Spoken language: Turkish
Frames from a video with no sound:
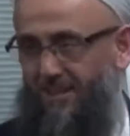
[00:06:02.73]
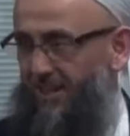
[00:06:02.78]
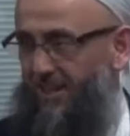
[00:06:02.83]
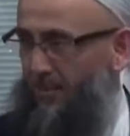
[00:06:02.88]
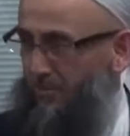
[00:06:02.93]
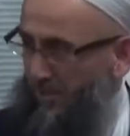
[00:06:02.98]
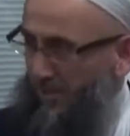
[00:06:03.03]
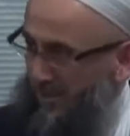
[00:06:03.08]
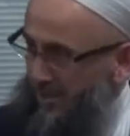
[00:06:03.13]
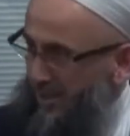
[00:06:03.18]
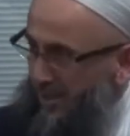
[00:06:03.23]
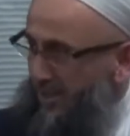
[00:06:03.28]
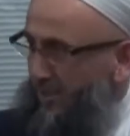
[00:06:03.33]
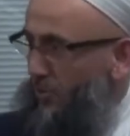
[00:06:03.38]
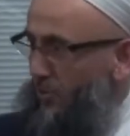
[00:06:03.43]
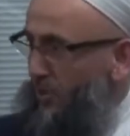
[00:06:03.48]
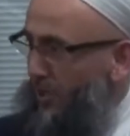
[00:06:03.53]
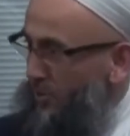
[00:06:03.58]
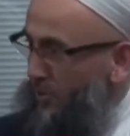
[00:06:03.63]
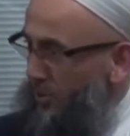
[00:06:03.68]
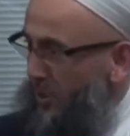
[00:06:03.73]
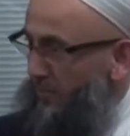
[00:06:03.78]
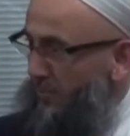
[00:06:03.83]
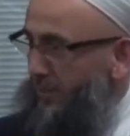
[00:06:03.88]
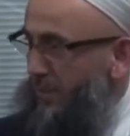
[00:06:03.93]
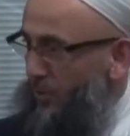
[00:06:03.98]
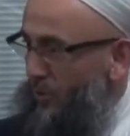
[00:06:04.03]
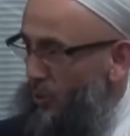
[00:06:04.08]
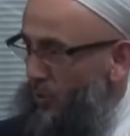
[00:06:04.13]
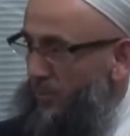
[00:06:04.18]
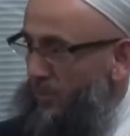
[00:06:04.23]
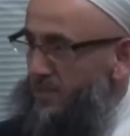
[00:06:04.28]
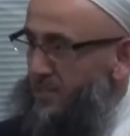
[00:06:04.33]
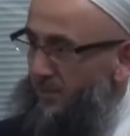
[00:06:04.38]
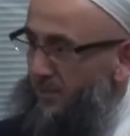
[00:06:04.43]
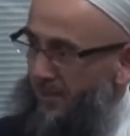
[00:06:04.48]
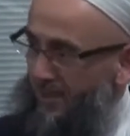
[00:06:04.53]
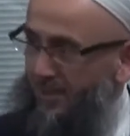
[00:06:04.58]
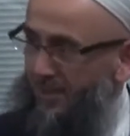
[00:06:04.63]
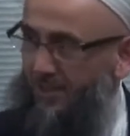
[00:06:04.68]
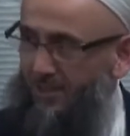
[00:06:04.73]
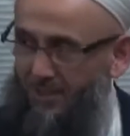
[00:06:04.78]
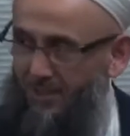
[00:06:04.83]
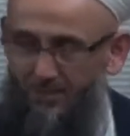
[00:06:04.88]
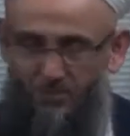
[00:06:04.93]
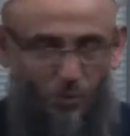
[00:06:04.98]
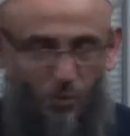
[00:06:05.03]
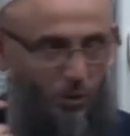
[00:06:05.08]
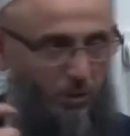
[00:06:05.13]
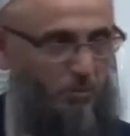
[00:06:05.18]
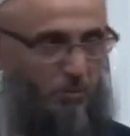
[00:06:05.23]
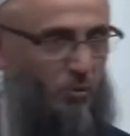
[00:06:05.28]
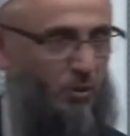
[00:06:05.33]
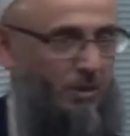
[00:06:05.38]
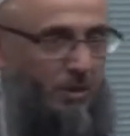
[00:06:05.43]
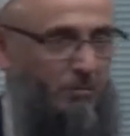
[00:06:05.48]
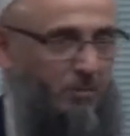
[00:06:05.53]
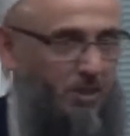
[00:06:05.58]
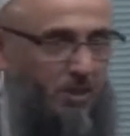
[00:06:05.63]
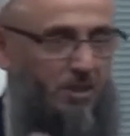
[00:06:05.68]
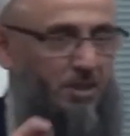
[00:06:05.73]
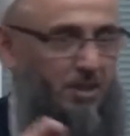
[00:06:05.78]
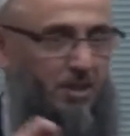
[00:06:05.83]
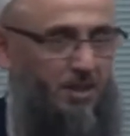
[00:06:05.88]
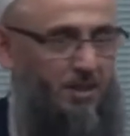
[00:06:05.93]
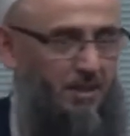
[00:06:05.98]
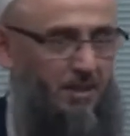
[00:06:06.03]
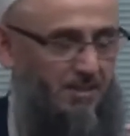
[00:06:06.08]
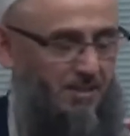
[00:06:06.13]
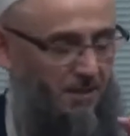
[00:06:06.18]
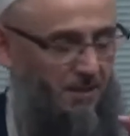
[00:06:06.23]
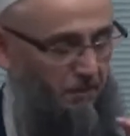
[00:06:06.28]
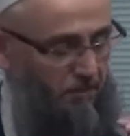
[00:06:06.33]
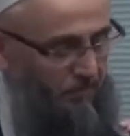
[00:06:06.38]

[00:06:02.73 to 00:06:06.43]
Hani pratikte kolay kolay vakı olmaz ama söylemiş olayım. Yarı yarıya ise.